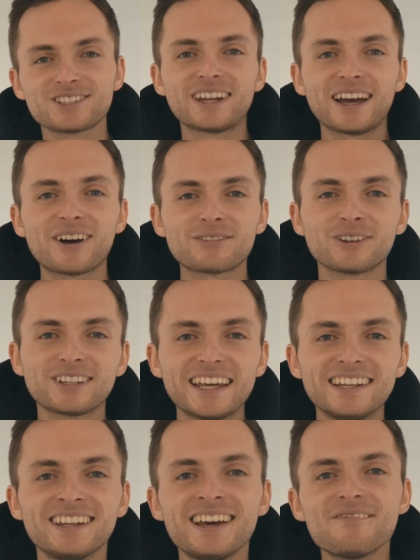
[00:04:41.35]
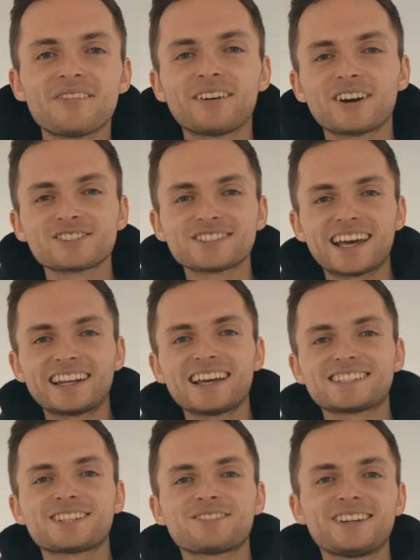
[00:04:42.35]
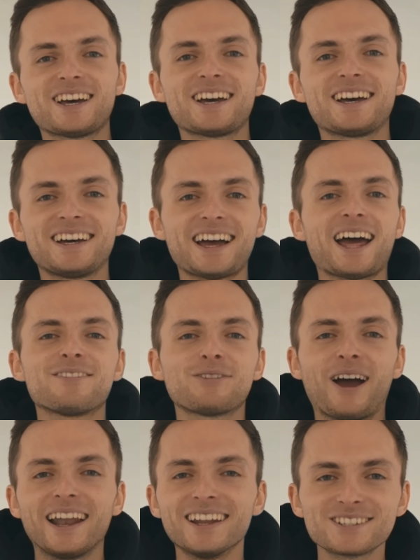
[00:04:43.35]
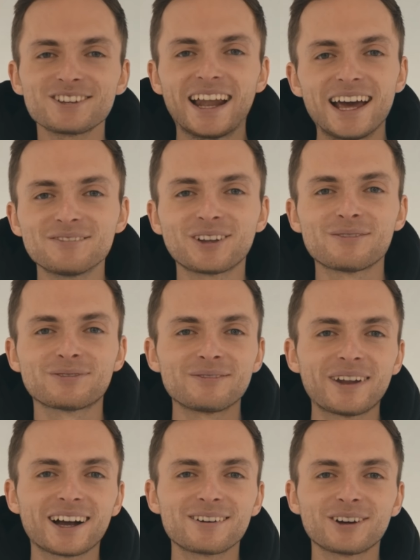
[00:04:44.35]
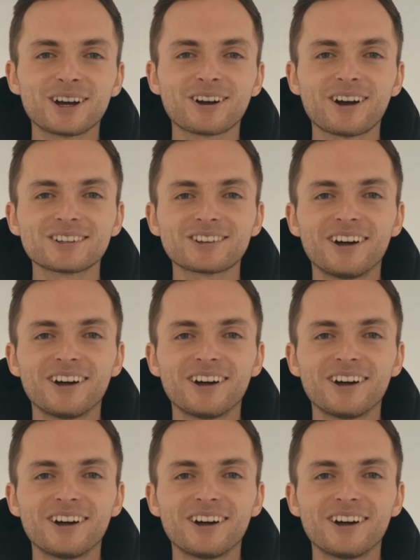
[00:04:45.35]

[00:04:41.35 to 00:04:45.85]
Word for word: so der war von denen. Der war schon sehr nice, dass wir da äh, für alle so in einem Topf am Lagerfeuer kochen